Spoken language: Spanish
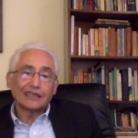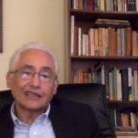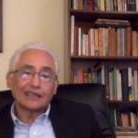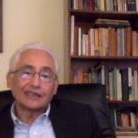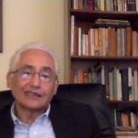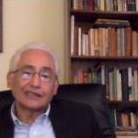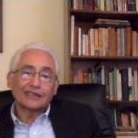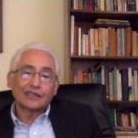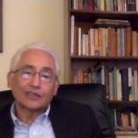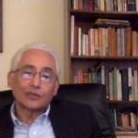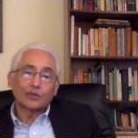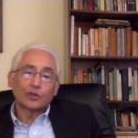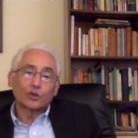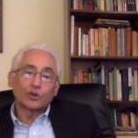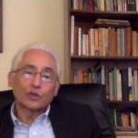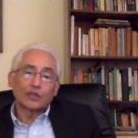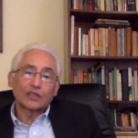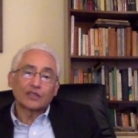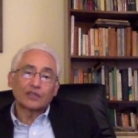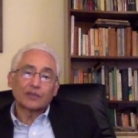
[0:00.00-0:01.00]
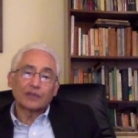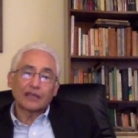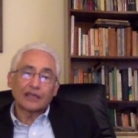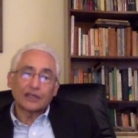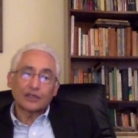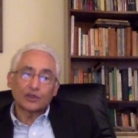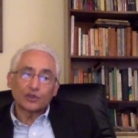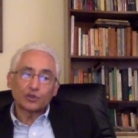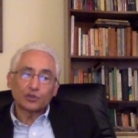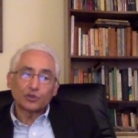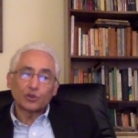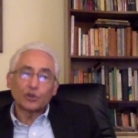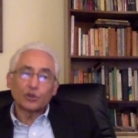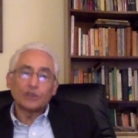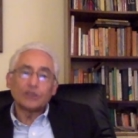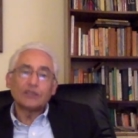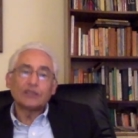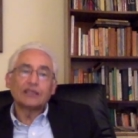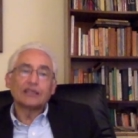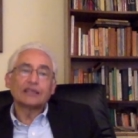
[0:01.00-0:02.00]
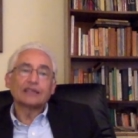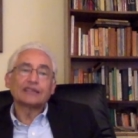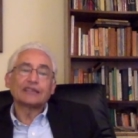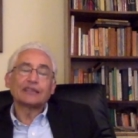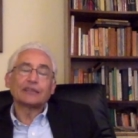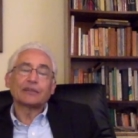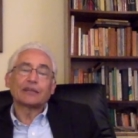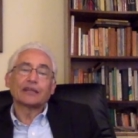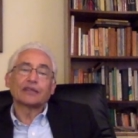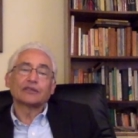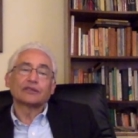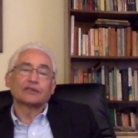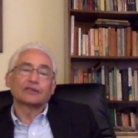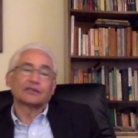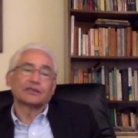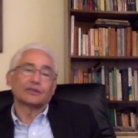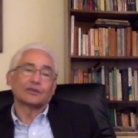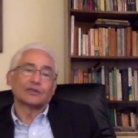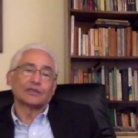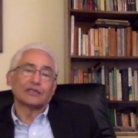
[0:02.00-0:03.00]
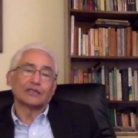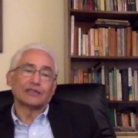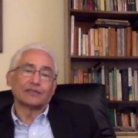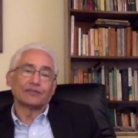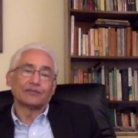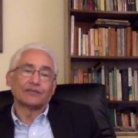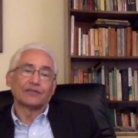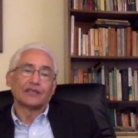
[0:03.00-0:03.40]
el Estado procura desplegar sus políticas y aparatos de seguridad.